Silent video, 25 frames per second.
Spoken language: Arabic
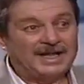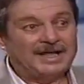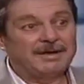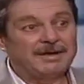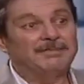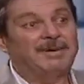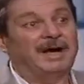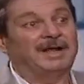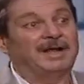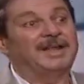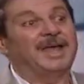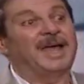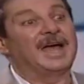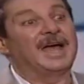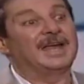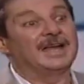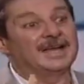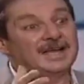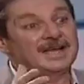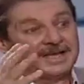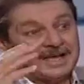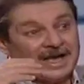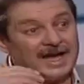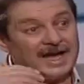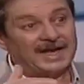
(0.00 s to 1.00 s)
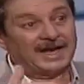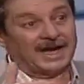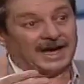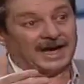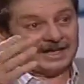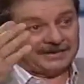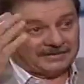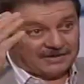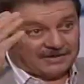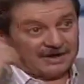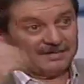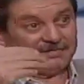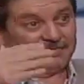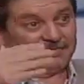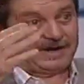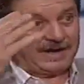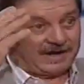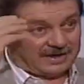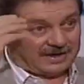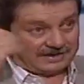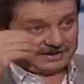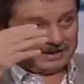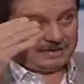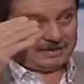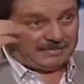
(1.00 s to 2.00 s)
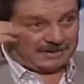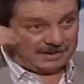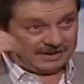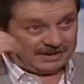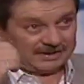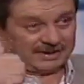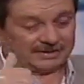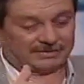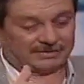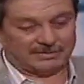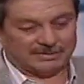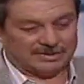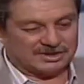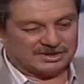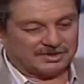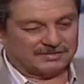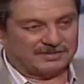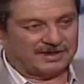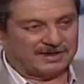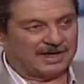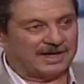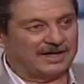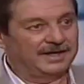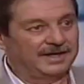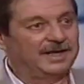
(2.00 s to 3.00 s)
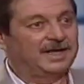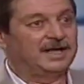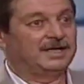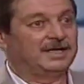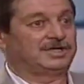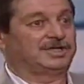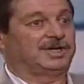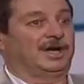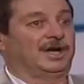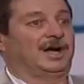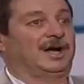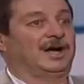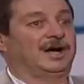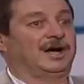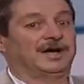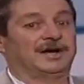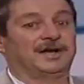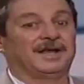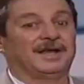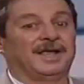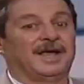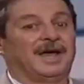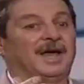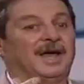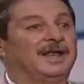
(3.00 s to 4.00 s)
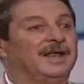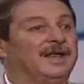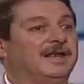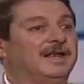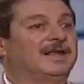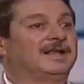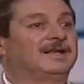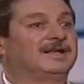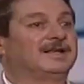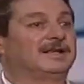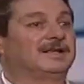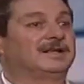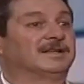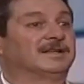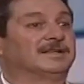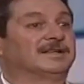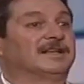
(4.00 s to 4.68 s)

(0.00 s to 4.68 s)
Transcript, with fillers: بعد أن كان قد رفع كما نذكر جميعا شعار أن آه،